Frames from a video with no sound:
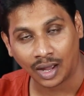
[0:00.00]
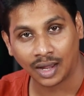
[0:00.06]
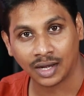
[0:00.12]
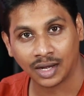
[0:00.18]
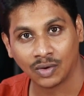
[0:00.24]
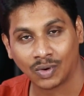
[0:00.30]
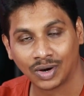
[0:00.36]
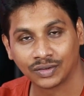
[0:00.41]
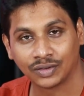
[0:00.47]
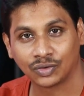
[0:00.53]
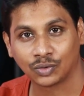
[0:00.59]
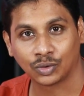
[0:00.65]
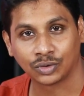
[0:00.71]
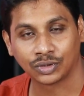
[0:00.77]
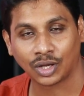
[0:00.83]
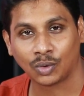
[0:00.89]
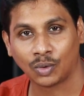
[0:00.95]
ఎన్ని వాట్స్
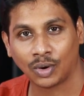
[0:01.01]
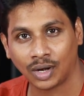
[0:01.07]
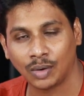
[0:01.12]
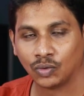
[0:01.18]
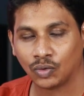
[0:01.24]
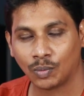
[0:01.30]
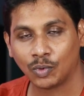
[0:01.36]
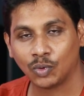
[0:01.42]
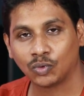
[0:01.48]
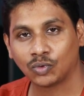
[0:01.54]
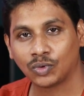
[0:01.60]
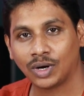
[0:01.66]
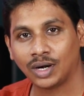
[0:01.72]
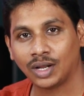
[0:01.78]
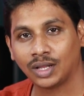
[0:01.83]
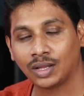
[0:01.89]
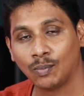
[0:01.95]
తీసుకొస్తారో చూడాలి సో ఇప్పుడు
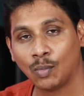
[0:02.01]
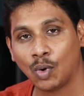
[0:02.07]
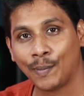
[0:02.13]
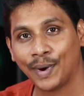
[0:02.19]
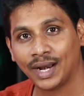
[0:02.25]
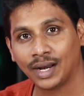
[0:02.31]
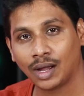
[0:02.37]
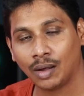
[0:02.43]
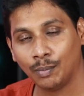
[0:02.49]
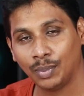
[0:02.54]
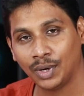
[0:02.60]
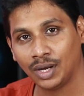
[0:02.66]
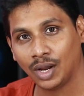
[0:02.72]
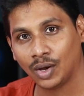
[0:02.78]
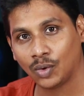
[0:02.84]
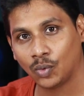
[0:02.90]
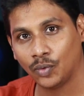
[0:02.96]
చూసుకున్నట్టయితే మొబైల్
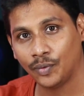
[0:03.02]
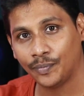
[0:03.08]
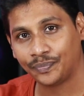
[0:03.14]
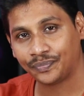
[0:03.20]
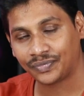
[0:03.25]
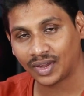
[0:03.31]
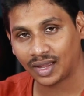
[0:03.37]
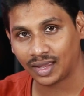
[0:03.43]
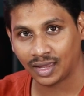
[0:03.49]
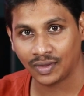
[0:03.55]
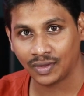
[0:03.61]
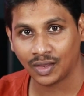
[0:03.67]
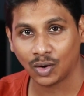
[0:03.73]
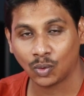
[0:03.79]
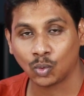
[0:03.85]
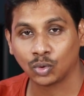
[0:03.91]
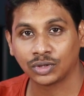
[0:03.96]
కంపెనీలకు
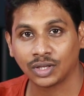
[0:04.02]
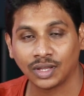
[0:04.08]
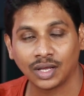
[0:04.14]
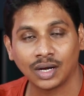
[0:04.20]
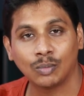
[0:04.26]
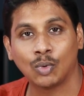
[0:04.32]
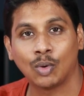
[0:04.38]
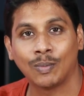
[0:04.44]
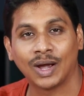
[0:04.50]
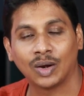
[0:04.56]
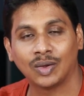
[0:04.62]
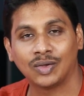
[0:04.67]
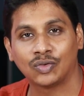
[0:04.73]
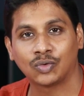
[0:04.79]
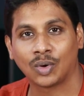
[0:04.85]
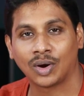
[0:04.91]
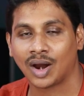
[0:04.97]
ఏదైనా కొత్తదనం మొబైల్లో
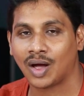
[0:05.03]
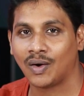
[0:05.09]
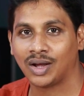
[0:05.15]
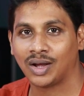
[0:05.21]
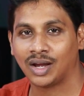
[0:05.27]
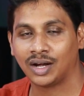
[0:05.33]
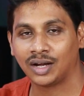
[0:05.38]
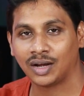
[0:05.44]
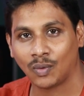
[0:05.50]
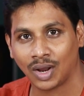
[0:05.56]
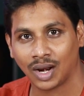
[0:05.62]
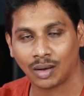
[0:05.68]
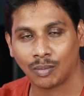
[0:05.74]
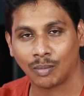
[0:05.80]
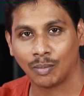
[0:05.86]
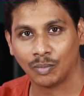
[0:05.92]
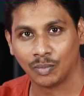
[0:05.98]
తీసుకొని రావాలి అంటే
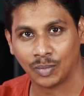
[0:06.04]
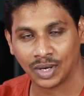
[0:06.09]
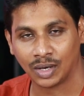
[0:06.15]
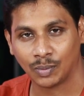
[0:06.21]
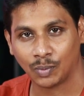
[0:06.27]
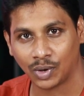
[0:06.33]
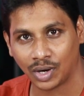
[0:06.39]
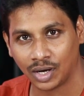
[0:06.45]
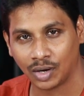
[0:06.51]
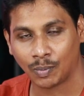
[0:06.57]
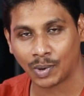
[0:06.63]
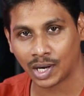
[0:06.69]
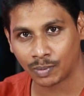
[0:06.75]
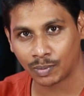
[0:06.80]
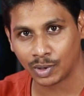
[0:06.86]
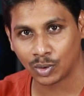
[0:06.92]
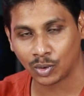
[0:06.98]
వాళ్ళకి మిగిలిపోయిన
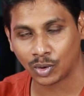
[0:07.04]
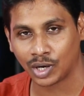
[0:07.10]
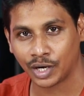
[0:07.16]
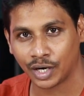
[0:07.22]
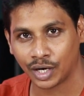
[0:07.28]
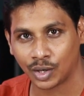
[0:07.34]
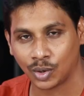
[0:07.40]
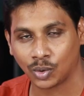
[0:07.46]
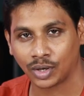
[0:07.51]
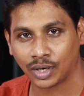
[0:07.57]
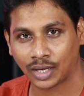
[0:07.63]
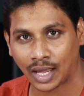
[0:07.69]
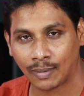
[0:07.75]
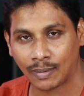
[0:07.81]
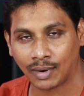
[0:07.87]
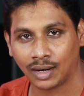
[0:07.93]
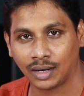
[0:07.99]
డిపార్ట్మెంట్లో రెండే రెండు ఒకటి
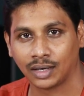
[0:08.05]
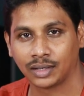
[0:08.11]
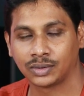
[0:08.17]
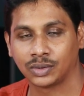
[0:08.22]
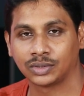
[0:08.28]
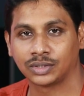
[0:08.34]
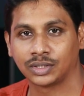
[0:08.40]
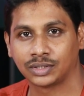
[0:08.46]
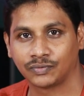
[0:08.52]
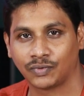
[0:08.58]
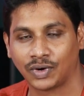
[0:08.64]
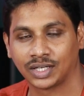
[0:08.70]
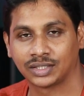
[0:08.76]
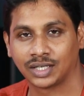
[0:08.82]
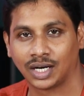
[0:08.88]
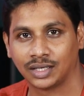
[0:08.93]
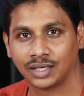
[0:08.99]
కెమెరా నెక్స్ట్ వచ్చేసి
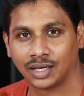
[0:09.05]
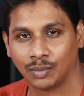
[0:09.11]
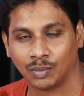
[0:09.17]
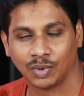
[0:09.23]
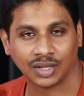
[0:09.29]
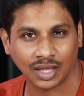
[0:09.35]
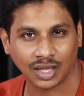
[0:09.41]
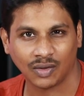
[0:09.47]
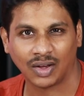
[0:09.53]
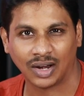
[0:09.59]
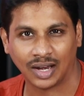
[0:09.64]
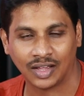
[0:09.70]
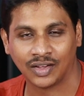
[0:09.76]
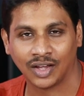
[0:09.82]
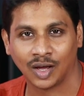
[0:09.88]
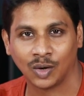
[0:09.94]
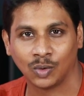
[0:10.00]
ఫాస్ట్ ఛార్జింగ్ మిగతా వాళ్ళు
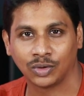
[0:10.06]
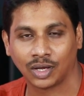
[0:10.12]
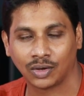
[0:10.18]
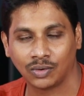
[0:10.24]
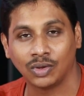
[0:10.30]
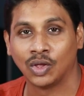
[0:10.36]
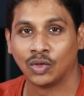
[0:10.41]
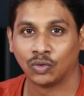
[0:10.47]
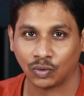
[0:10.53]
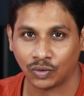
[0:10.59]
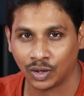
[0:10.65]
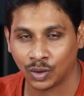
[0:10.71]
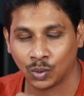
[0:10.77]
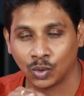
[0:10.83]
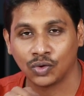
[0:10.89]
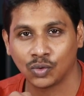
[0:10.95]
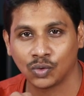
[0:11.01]
ఏం చేయగలుగుతారు సో
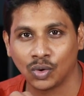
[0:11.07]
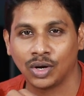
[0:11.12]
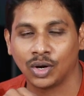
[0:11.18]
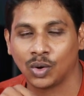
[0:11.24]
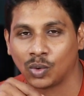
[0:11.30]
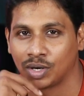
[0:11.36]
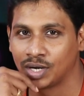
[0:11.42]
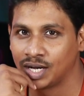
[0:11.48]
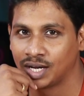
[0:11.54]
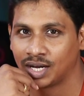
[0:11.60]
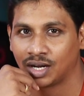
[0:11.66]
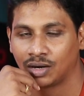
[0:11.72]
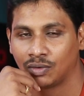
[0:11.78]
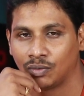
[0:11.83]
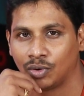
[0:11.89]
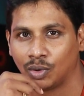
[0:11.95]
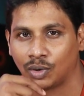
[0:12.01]
దీని గురించి కూడా నేను ఒక
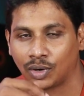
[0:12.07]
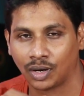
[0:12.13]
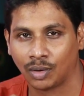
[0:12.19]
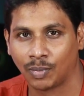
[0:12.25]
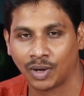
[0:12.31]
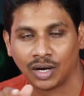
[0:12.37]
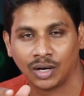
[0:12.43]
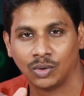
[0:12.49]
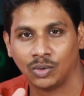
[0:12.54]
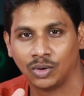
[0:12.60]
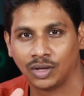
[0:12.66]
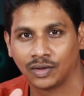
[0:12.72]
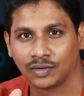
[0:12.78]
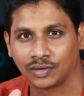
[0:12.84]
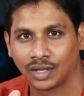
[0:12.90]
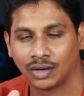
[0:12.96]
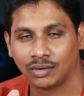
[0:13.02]
డెడికేటెడ్ వీడియో రేపా ఎల్లుండి
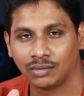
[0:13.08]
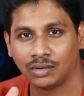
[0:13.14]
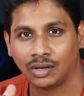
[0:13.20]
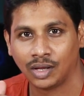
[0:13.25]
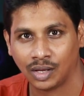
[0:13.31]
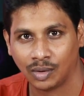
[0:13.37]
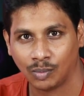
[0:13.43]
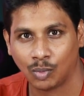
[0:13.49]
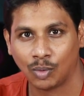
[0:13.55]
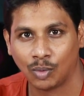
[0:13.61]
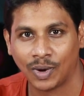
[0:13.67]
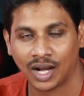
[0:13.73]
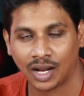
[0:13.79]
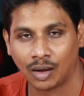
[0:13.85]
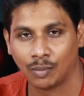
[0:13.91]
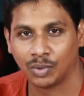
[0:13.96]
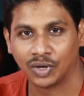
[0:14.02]
చేస్తాను
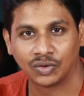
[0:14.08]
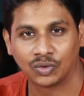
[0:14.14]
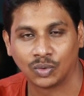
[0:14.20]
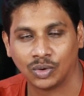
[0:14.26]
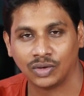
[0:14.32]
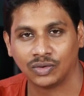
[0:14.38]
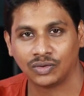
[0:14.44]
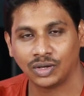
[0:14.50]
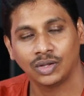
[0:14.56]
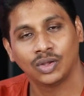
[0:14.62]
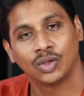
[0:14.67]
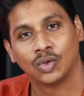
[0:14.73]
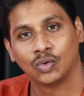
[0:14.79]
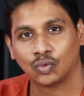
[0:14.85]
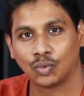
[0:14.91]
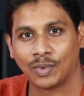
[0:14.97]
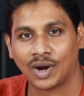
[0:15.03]
మొబైల్ కంపెనీస్ గురించి
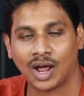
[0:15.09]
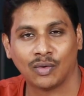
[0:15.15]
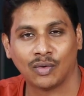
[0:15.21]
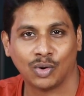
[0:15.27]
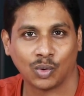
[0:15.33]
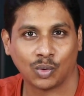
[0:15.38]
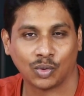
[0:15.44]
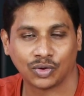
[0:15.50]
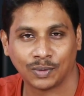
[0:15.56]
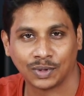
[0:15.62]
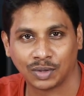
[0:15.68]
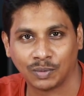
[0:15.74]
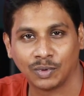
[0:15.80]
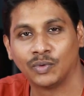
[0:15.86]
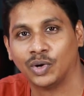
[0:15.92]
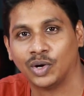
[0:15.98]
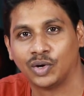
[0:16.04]
సో మరి ఆ వీడియో కోసం అయితే
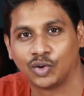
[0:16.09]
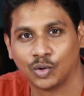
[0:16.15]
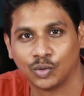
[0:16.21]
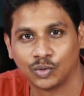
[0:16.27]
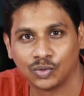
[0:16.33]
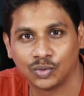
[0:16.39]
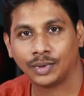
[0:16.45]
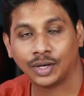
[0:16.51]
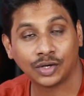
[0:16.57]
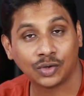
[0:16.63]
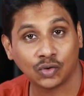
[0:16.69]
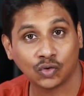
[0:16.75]
మీరు వెయిట్ చేయొచ్చు నెక్స్ట్